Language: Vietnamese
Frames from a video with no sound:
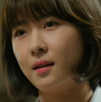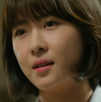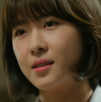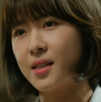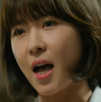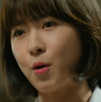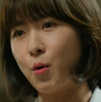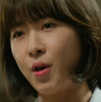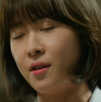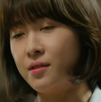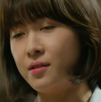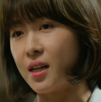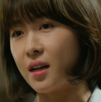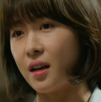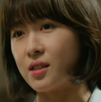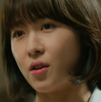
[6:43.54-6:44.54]
Cũng tính toán
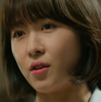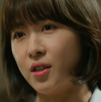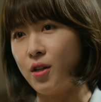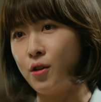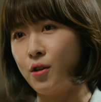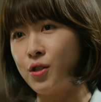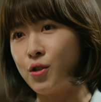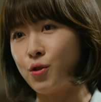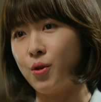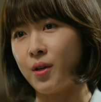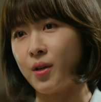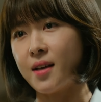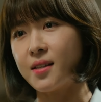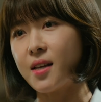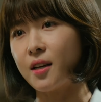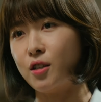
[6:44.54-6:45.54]
như vậy Khi thấy
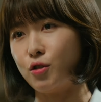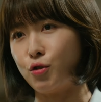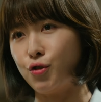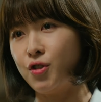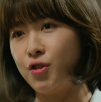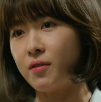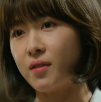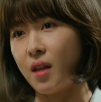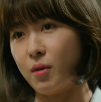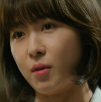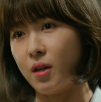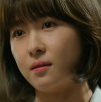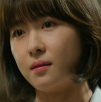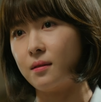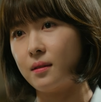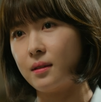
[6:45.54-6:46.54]
tai nạn của con trai chủ tịch
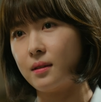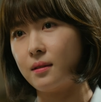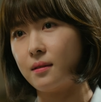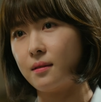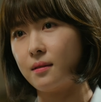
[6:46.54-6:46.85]
thì